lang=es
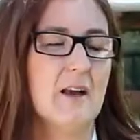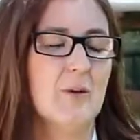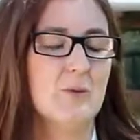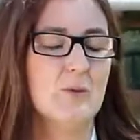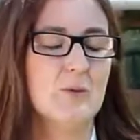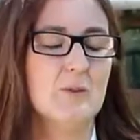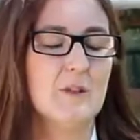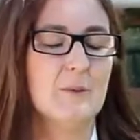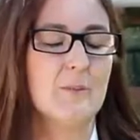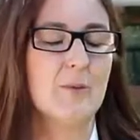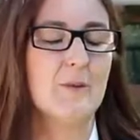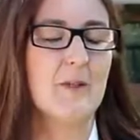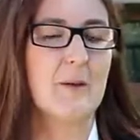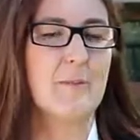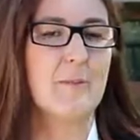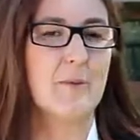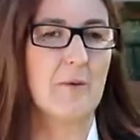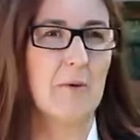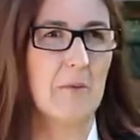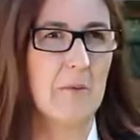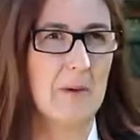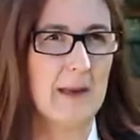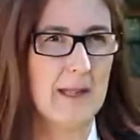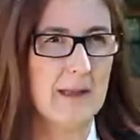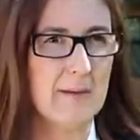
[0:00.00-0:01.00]
algún tipo de
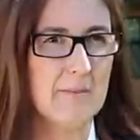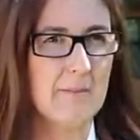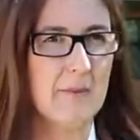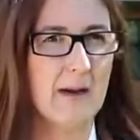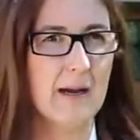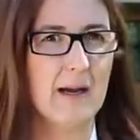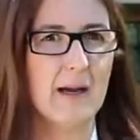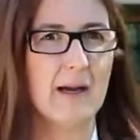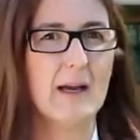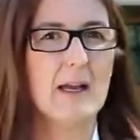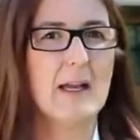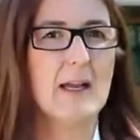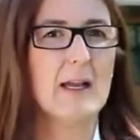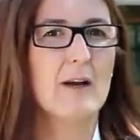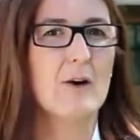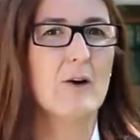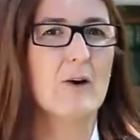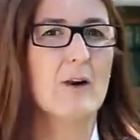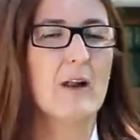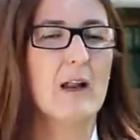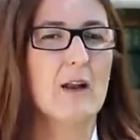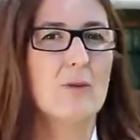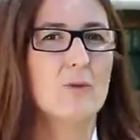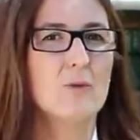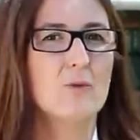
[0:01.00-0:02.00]
problema o
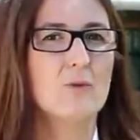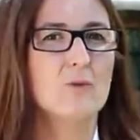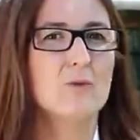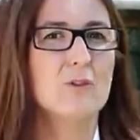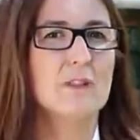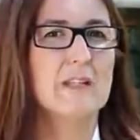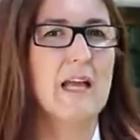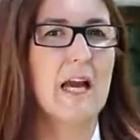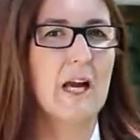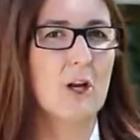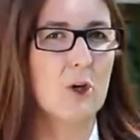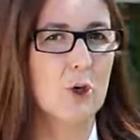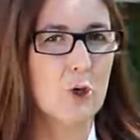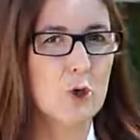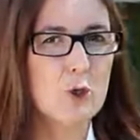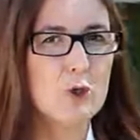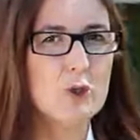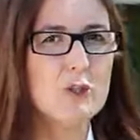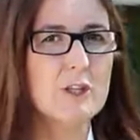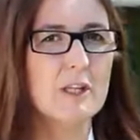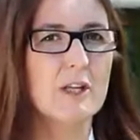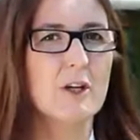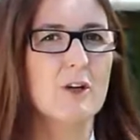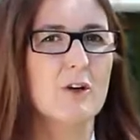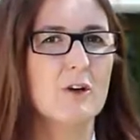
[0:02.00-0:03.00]
algún
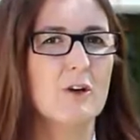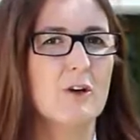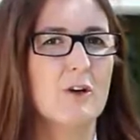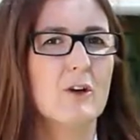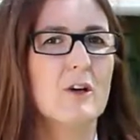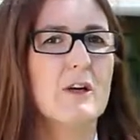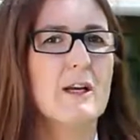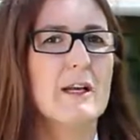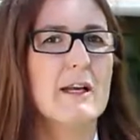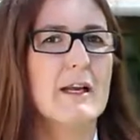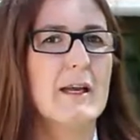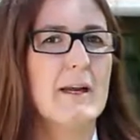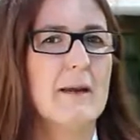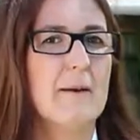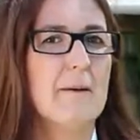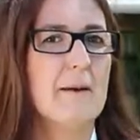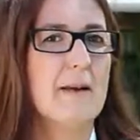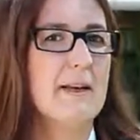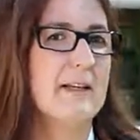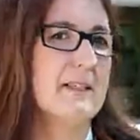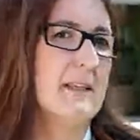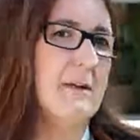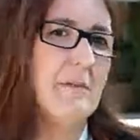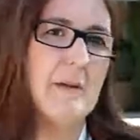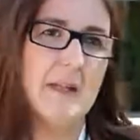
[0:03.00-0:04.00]
diagnóstico, eh,
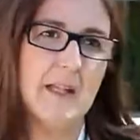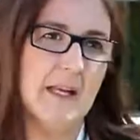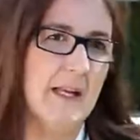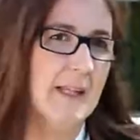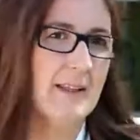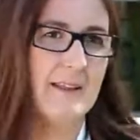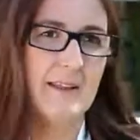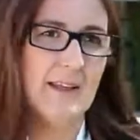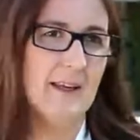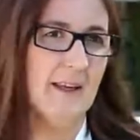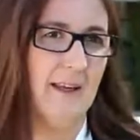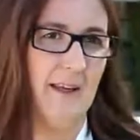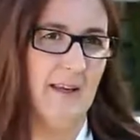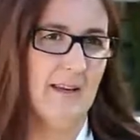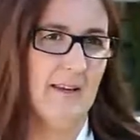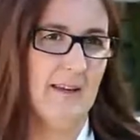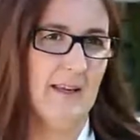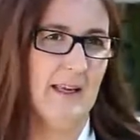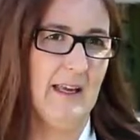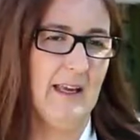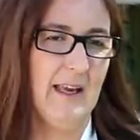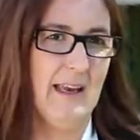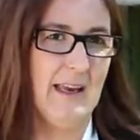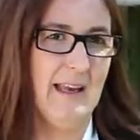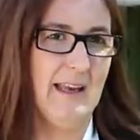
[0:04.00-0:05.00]
es evidente
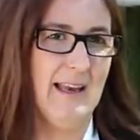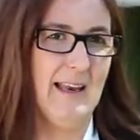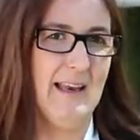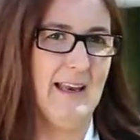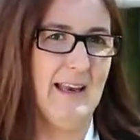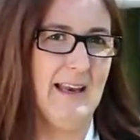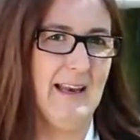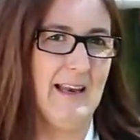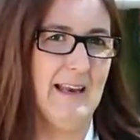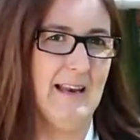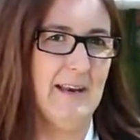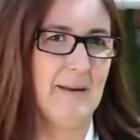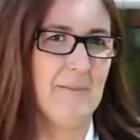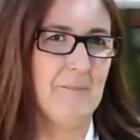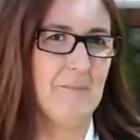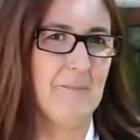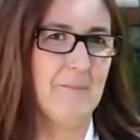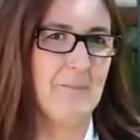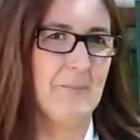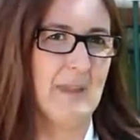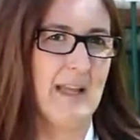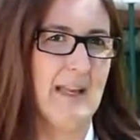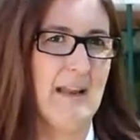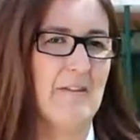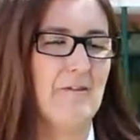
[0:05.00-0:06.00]
que
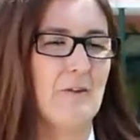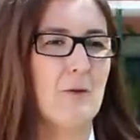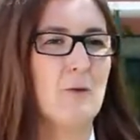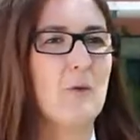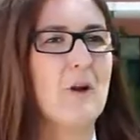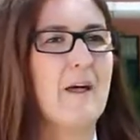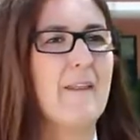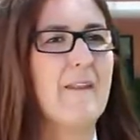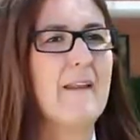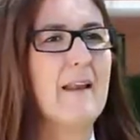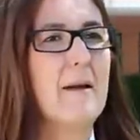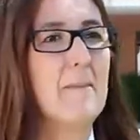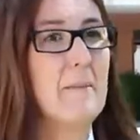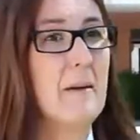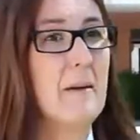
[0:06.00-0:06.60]
la figura de la